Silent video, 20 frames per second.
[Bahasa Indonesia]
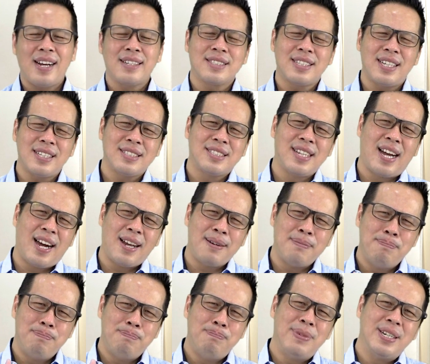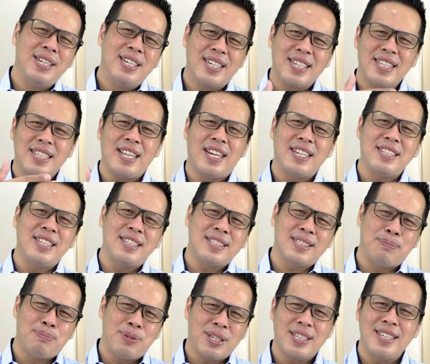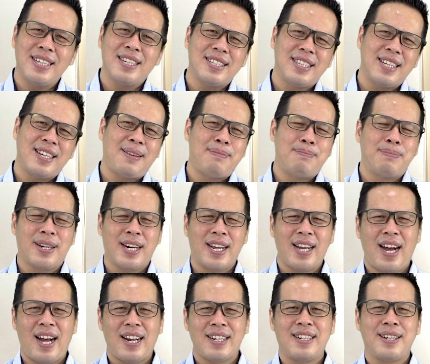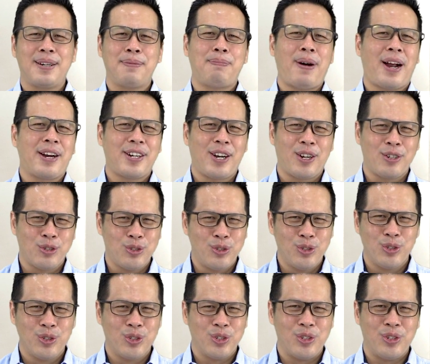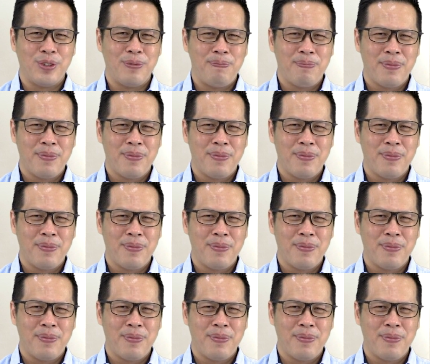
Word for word: asal jangan menderitanya seperti ketika mereka ada di padang gurun